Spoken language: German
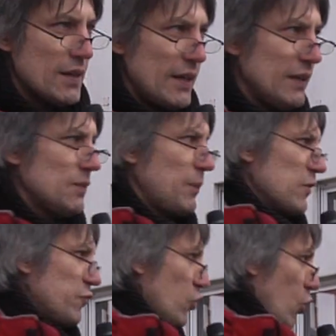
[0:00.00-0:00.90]
Ich
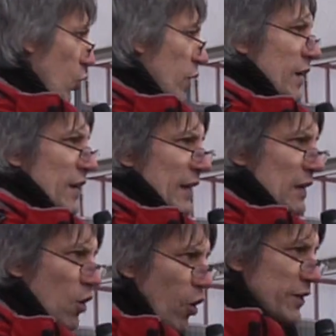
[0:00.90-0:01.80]
bin froh,
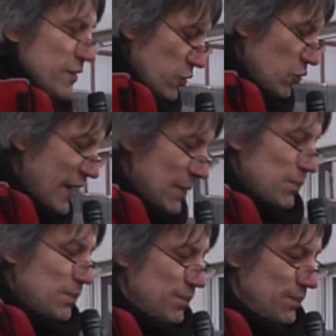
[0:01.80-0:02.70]
in Leun zu leben.